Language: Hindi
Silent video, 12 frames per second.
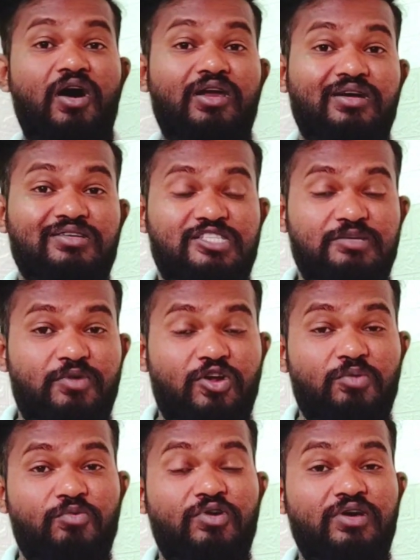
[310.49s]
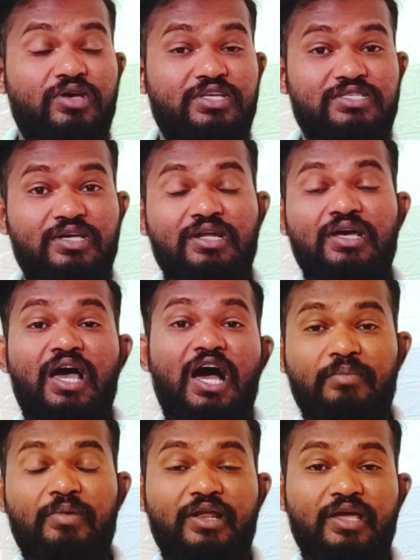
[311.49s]
और कस्टमर को बोलो कि सर
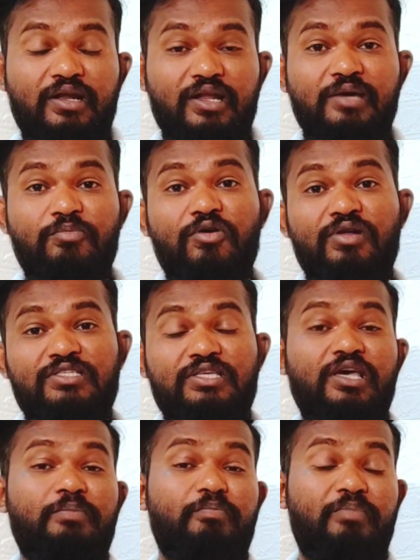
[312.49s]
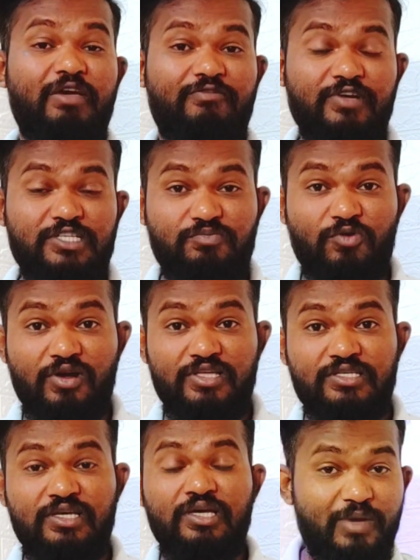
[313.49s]
हमारी एक नई पॉलिसी एक पे फर्स्ट
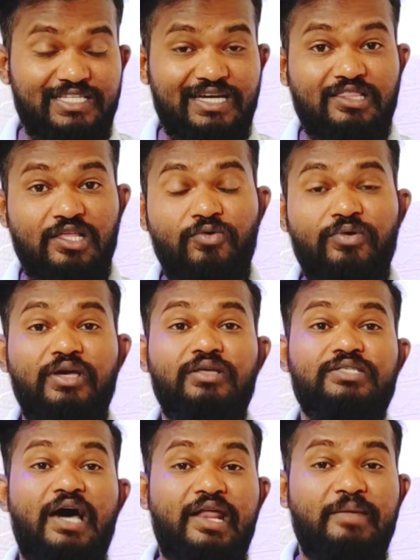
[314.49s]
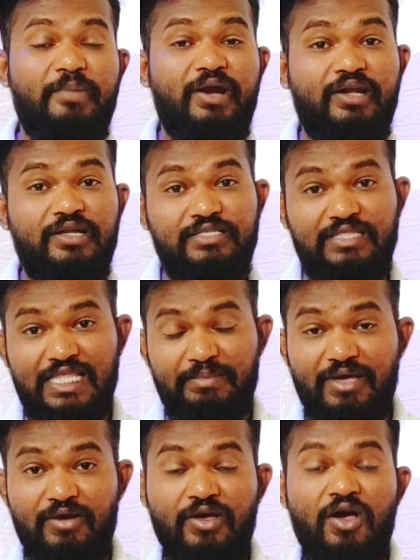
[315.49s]
पॉलिसी तो मैं चाहता हूँ कि सारे पार्टनर जितने
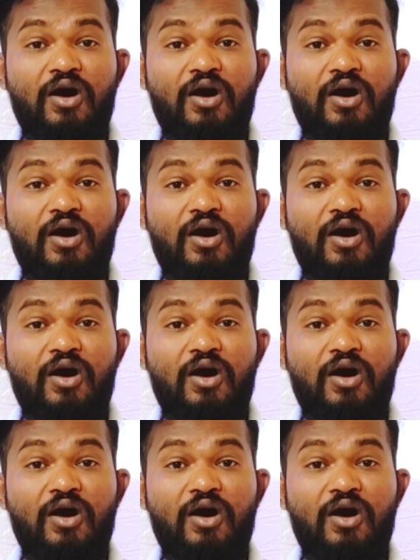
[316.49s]
भी